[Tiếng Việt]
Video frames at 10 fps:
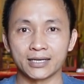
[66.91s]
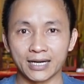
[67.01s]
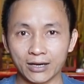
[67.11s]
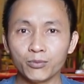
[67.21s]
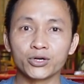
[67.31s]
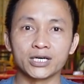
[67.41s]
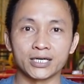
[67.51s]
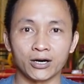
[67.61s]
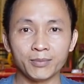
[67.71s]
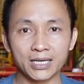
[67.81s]
nếu một
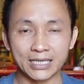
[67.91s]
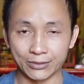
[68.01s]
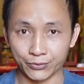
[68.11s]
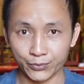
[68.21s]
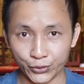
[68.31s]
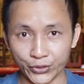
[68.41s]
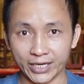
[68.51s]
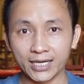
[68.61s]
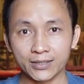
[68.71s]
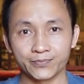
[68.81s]
người đó mà hiểu
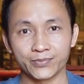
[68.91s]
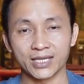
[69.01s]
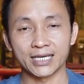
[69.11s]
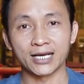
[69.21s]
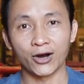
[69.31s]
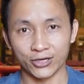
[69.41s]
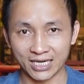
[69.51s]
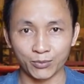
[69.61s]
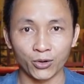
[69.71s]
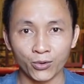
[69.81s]
chuyện á thì họ
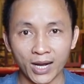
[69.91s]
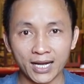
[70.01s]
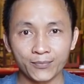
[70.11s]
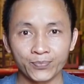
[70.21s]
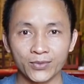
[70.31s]
sẽ bỏ qua,